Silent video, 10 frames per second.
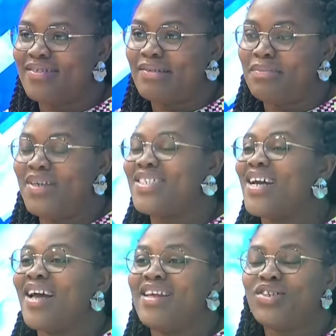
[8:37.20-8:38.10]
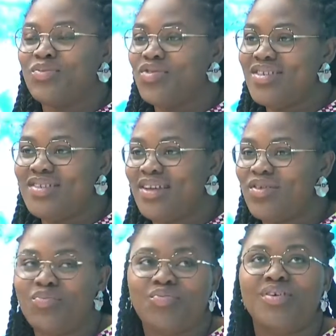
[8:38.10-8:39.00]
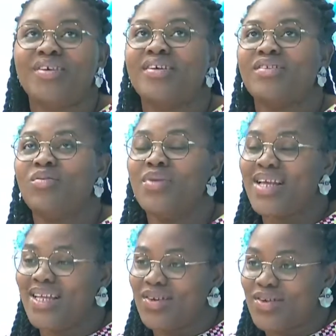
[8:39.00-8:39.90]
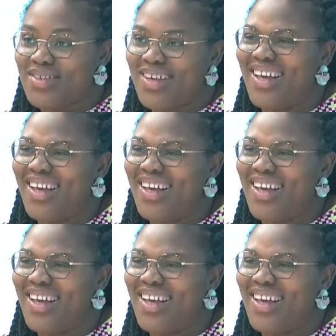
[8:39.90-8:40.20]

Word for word: » Mais chaque année, je me dis ça depuis 2014.